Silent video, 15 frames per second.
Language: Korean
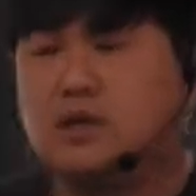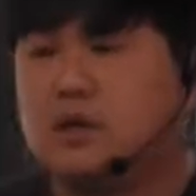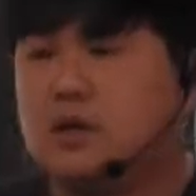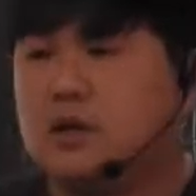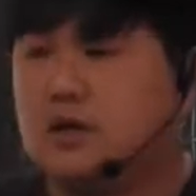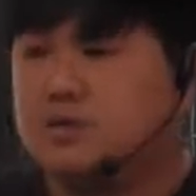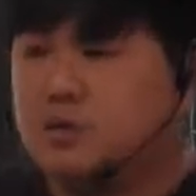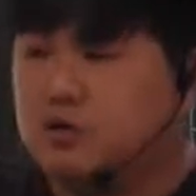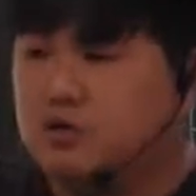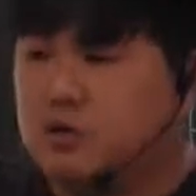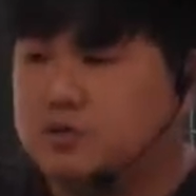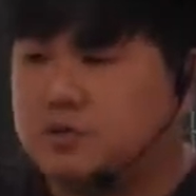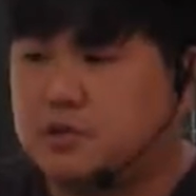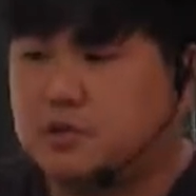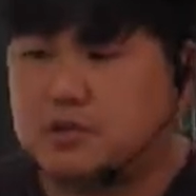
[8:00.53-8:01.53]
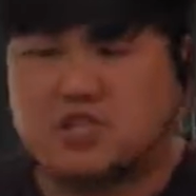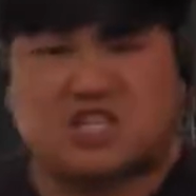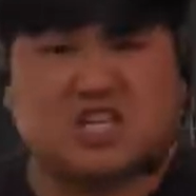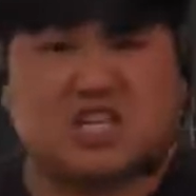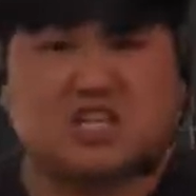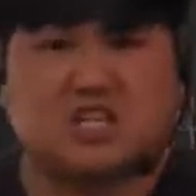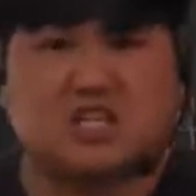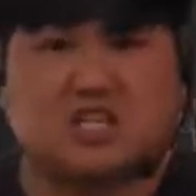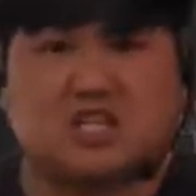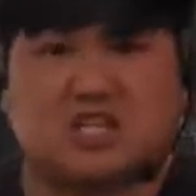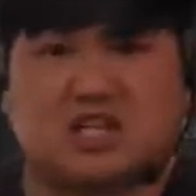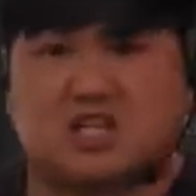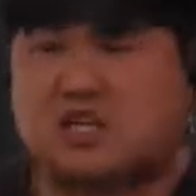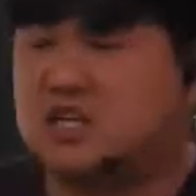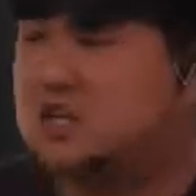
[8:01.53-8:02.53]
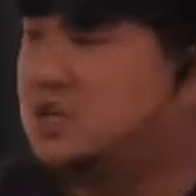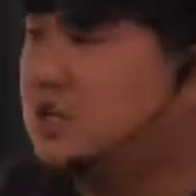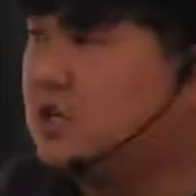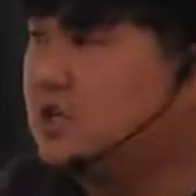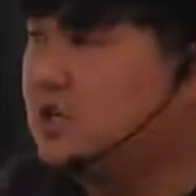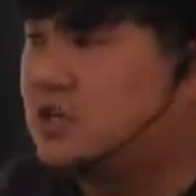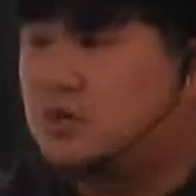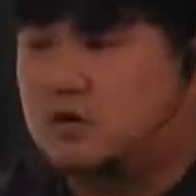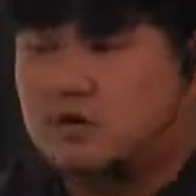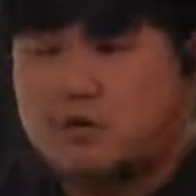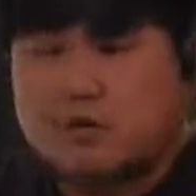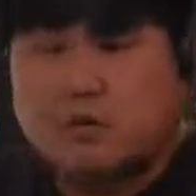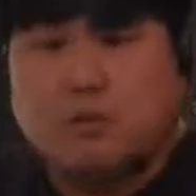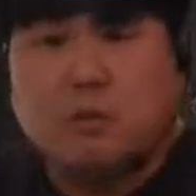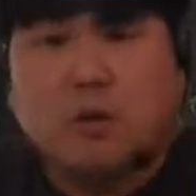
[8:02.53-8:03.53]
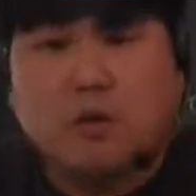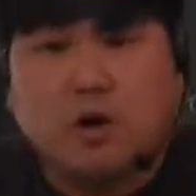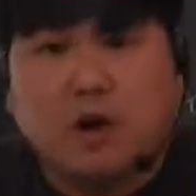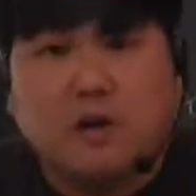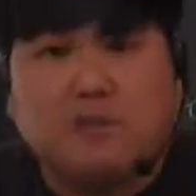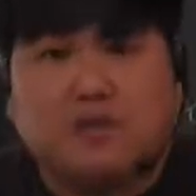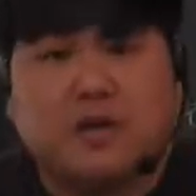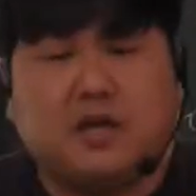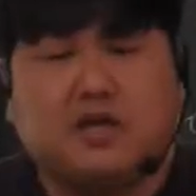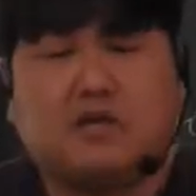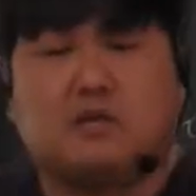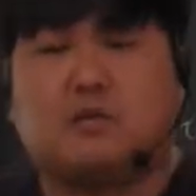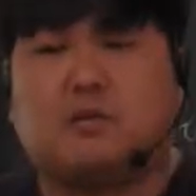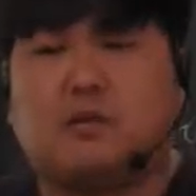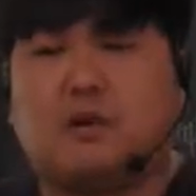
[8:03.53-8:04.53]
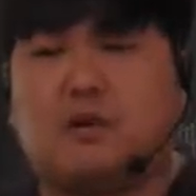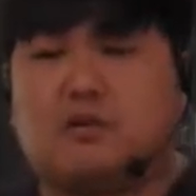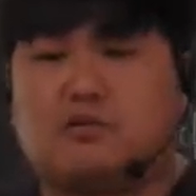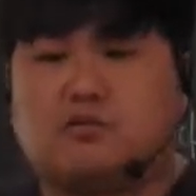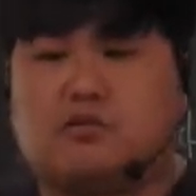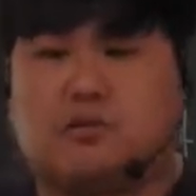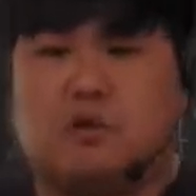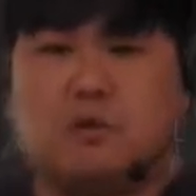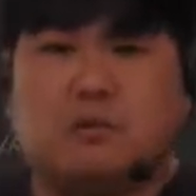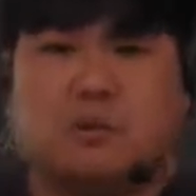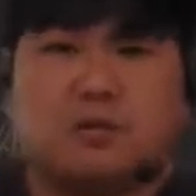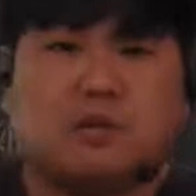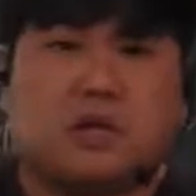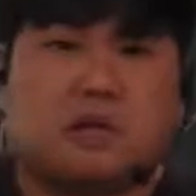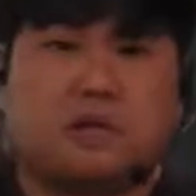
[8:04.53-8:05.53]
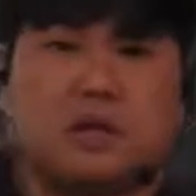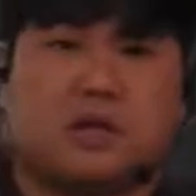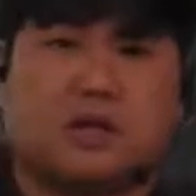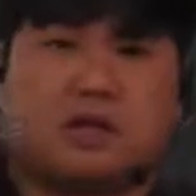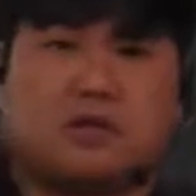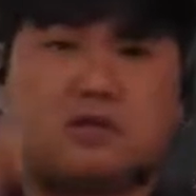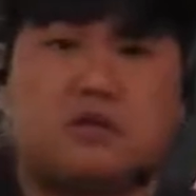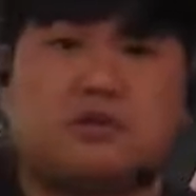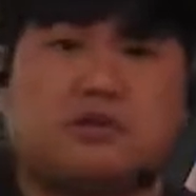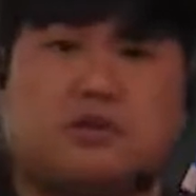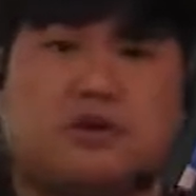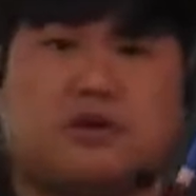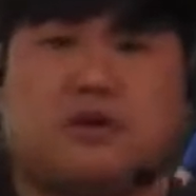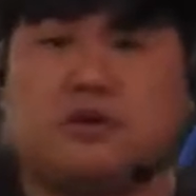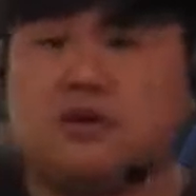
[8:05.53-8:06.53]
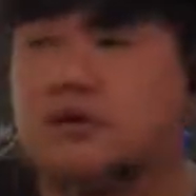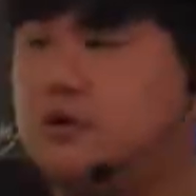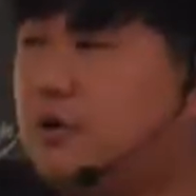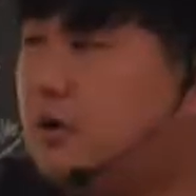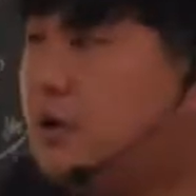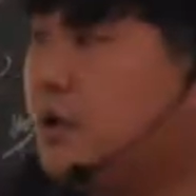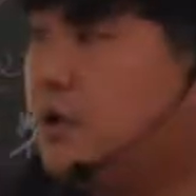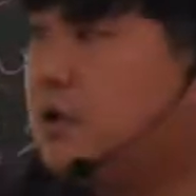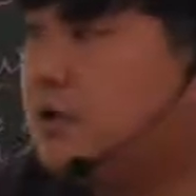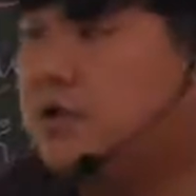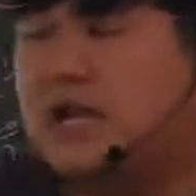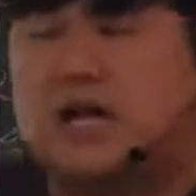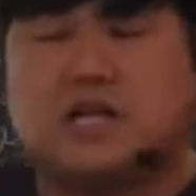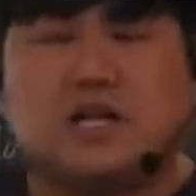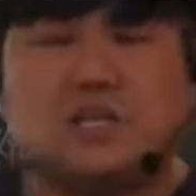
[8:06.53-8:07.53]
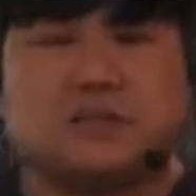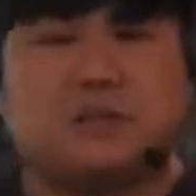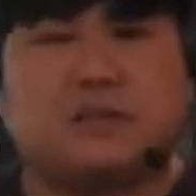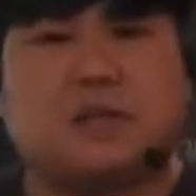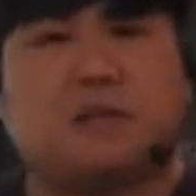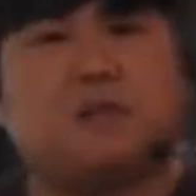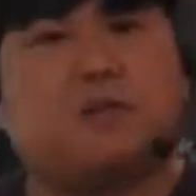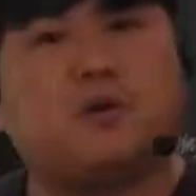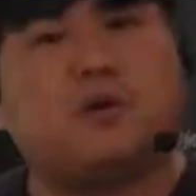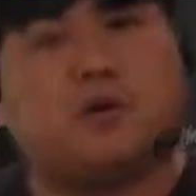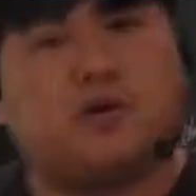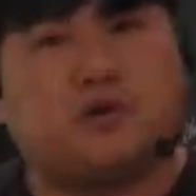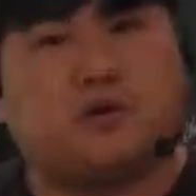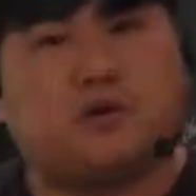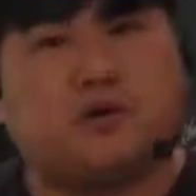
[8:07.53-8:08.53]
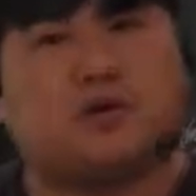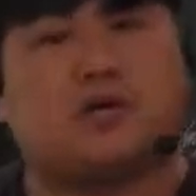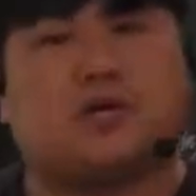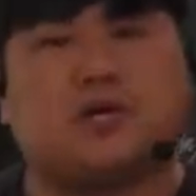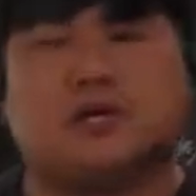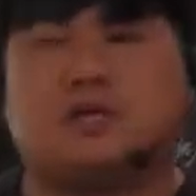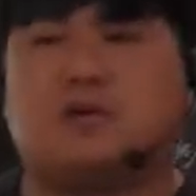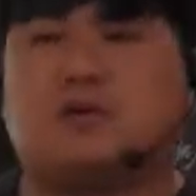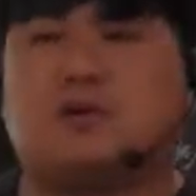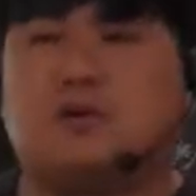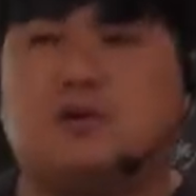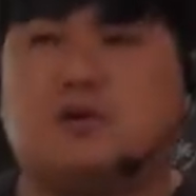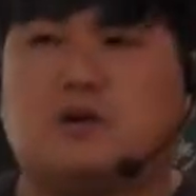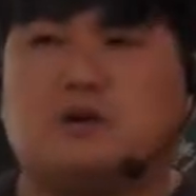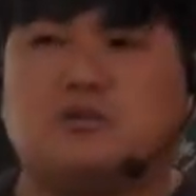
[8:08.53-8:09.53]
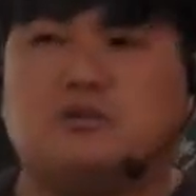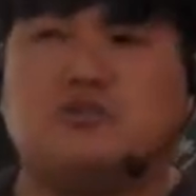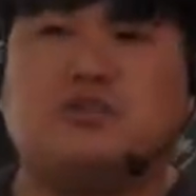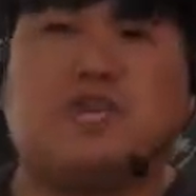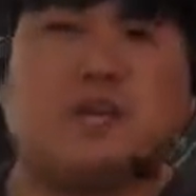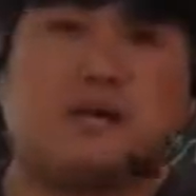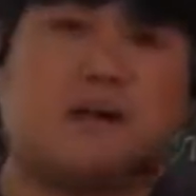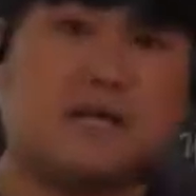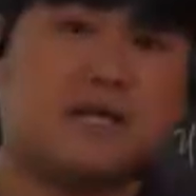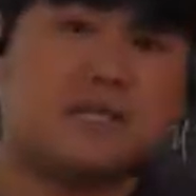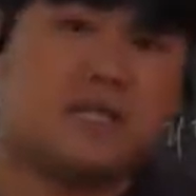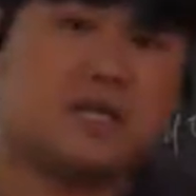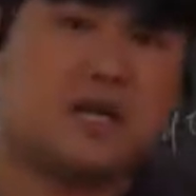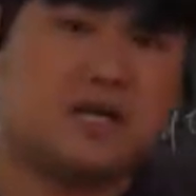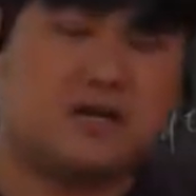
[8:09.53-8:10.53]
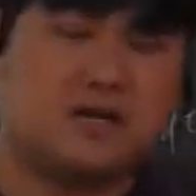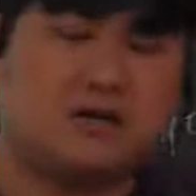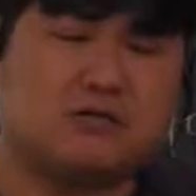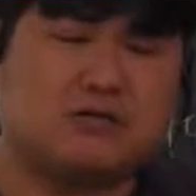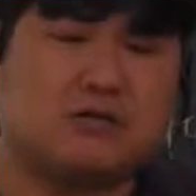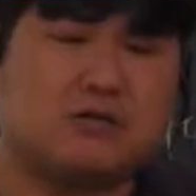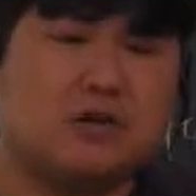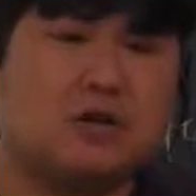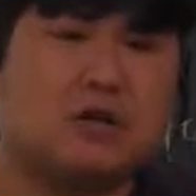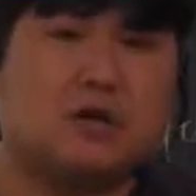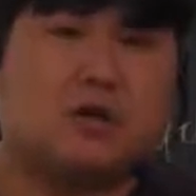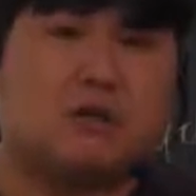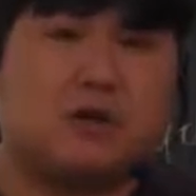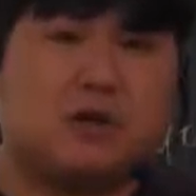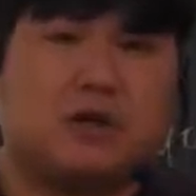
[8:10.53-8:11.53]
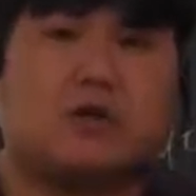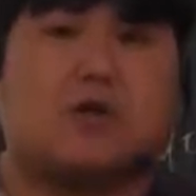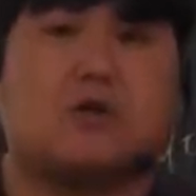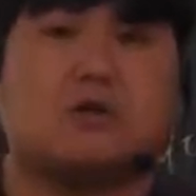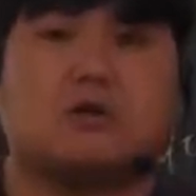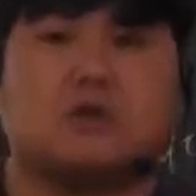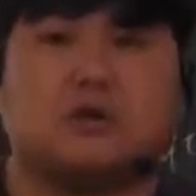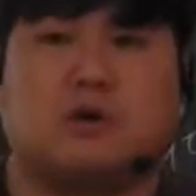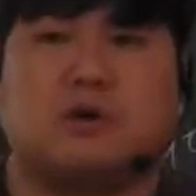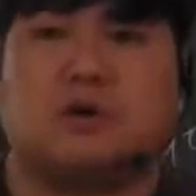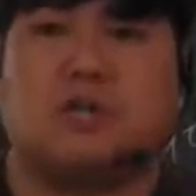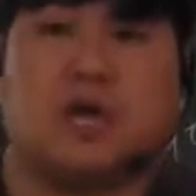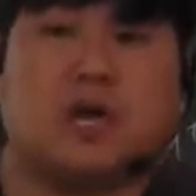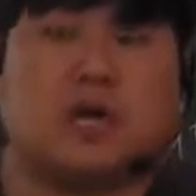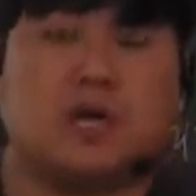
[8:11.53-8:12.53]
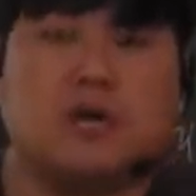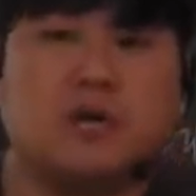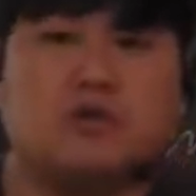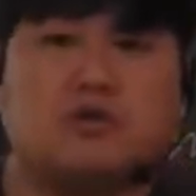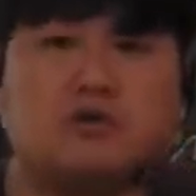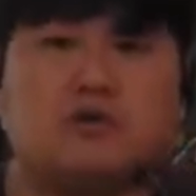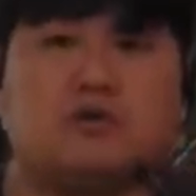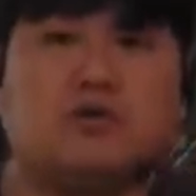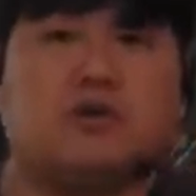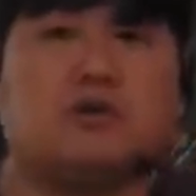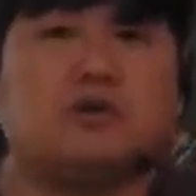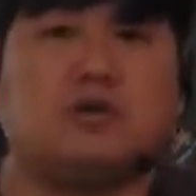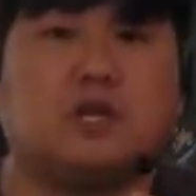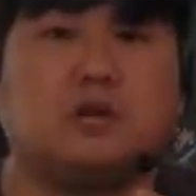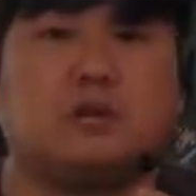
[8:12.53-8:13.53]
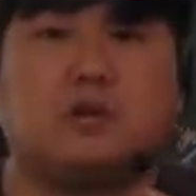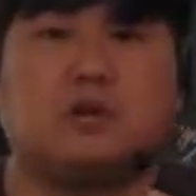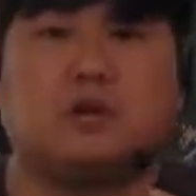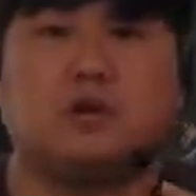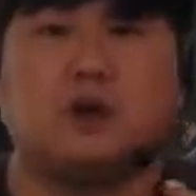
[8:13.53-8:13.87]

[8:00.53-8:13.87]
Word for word: 그 미국 입장에서는 짜증나잖아. 그래서 몰래 비행기들 보내갖고 폭탄을 몇 개를 떨어뜨려요. 근데 알다시피 태평양을 건너가야 되죠. 그래서 무기가 많지가 않아갖고 그냥 몇 개 떨어진 거야. 근데 충격은 일본 애들이